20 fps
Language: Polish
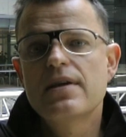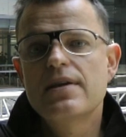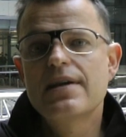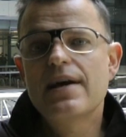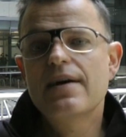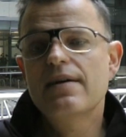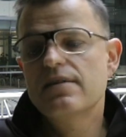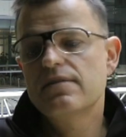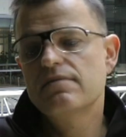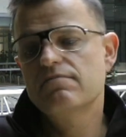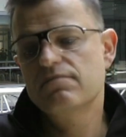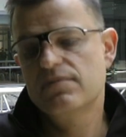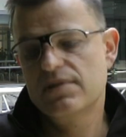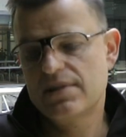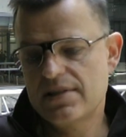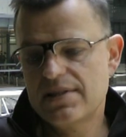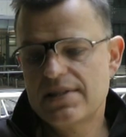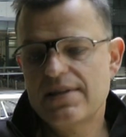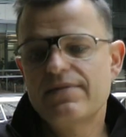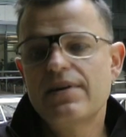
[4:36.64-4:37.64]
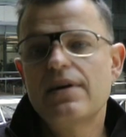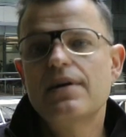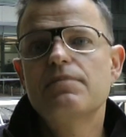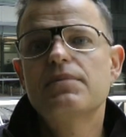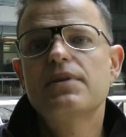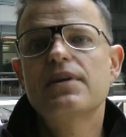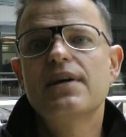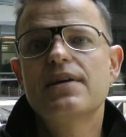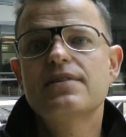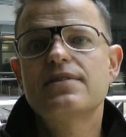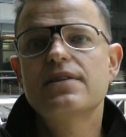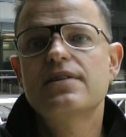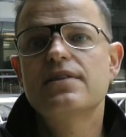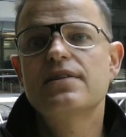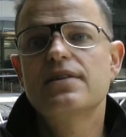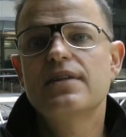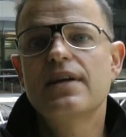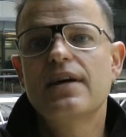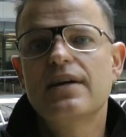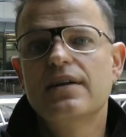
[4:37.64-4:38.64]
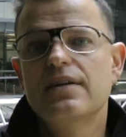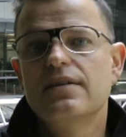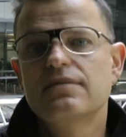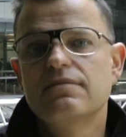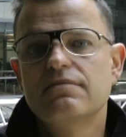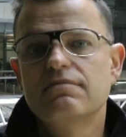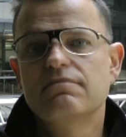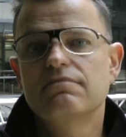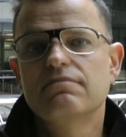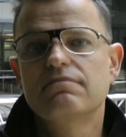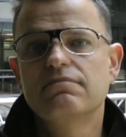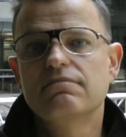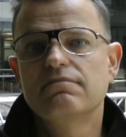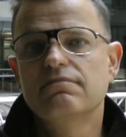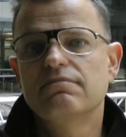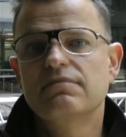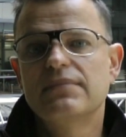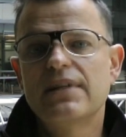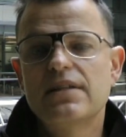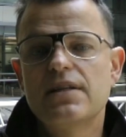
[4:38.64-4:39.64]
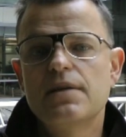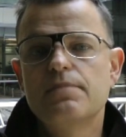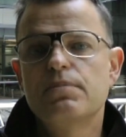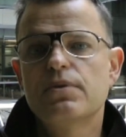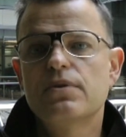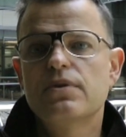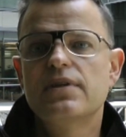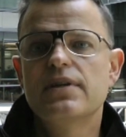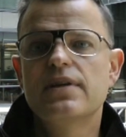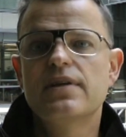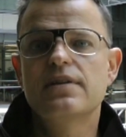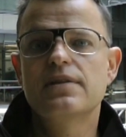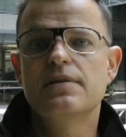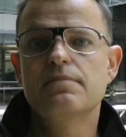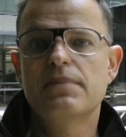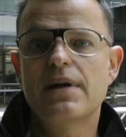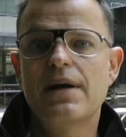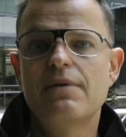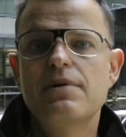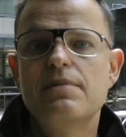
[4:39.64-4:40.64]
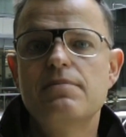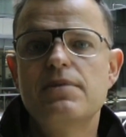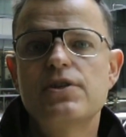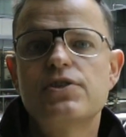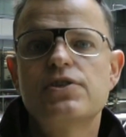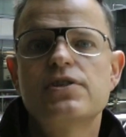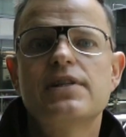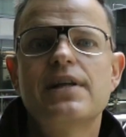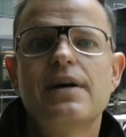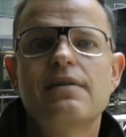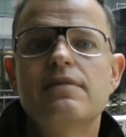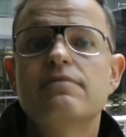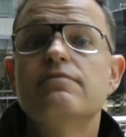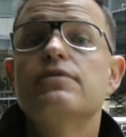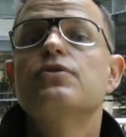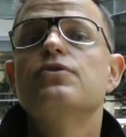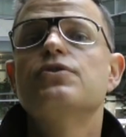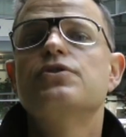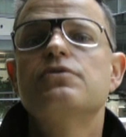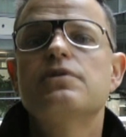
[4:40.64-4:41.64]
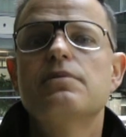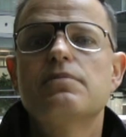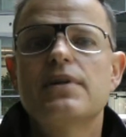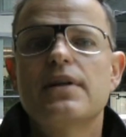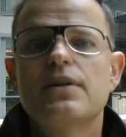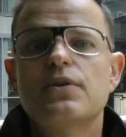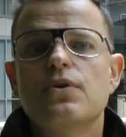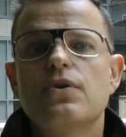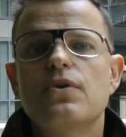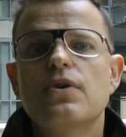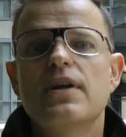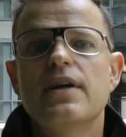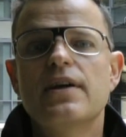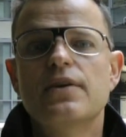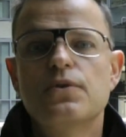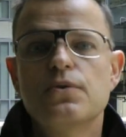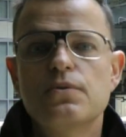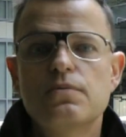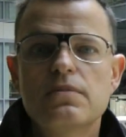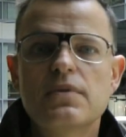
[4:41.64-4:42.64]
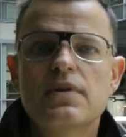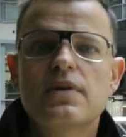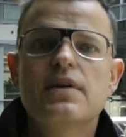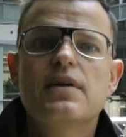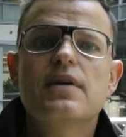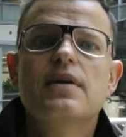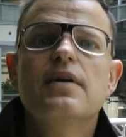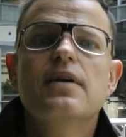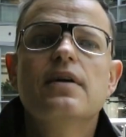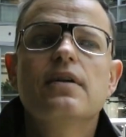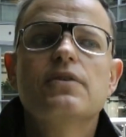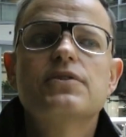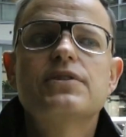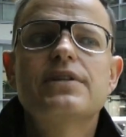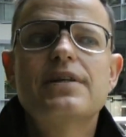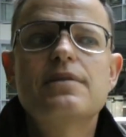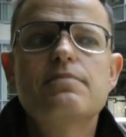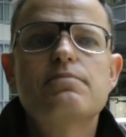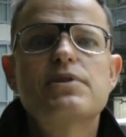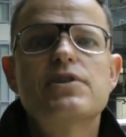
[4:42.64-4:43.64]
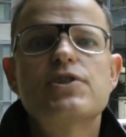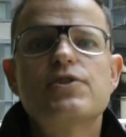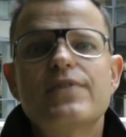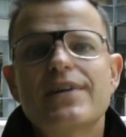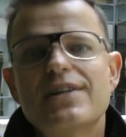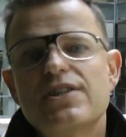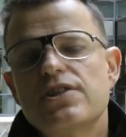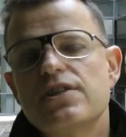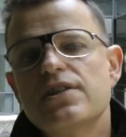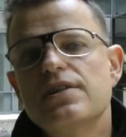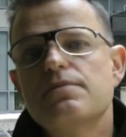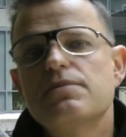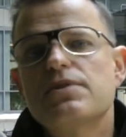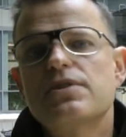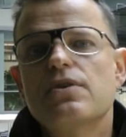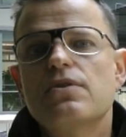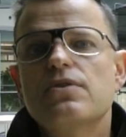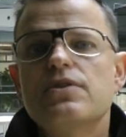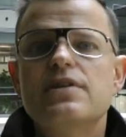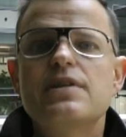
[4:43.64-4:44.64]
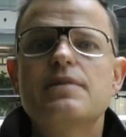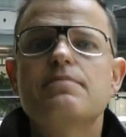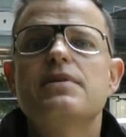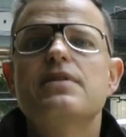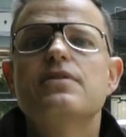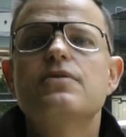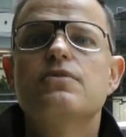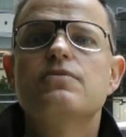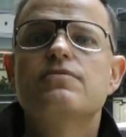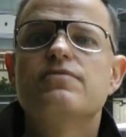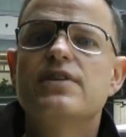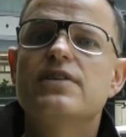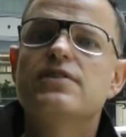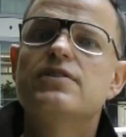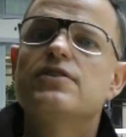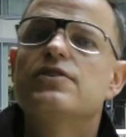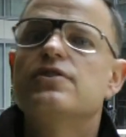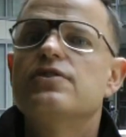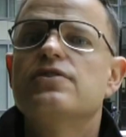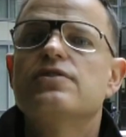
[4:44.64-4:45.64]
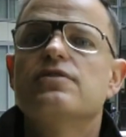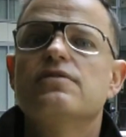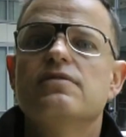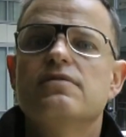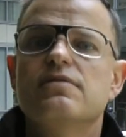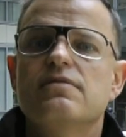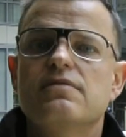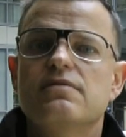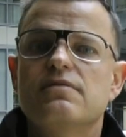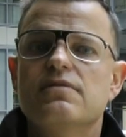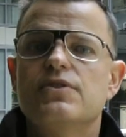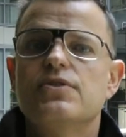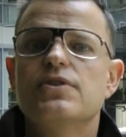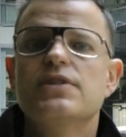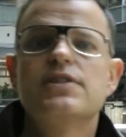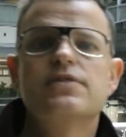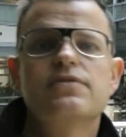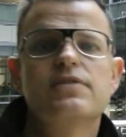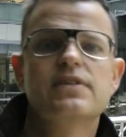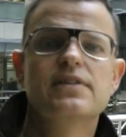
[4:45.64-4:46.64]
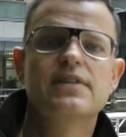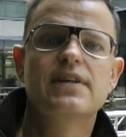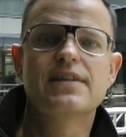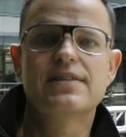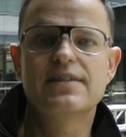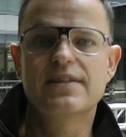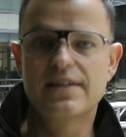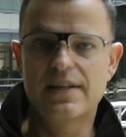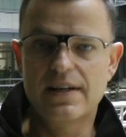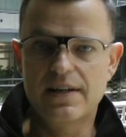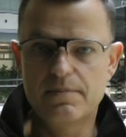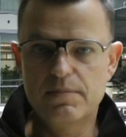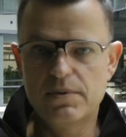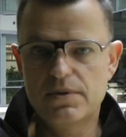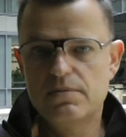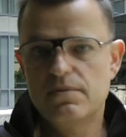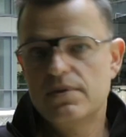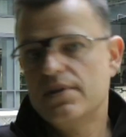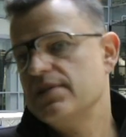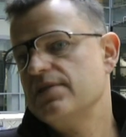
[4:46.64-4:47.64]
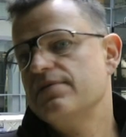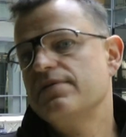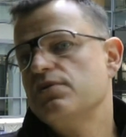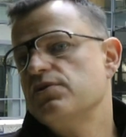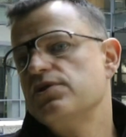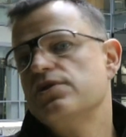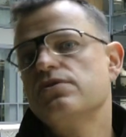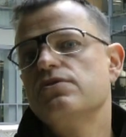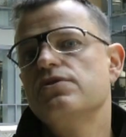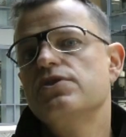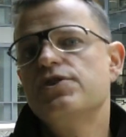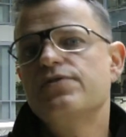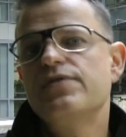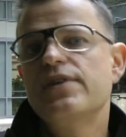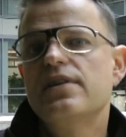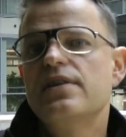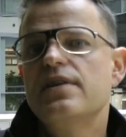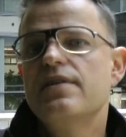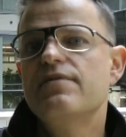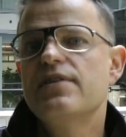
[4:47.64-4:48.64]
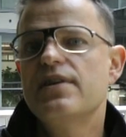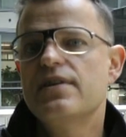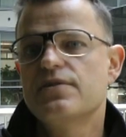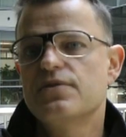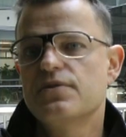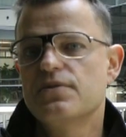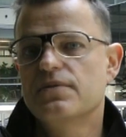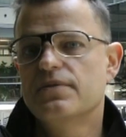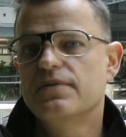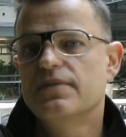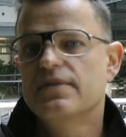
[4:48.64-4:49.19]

Ja zastawałem te gazety na, na tej portierni. Brałem je, czytałem, wychodziłem na to kolegium z takim przeświadczeniem, że oni nie będą wiedzieć, y, co jest w tych gazetach. Po czym okazywało się, że oni świetnie wiedzą.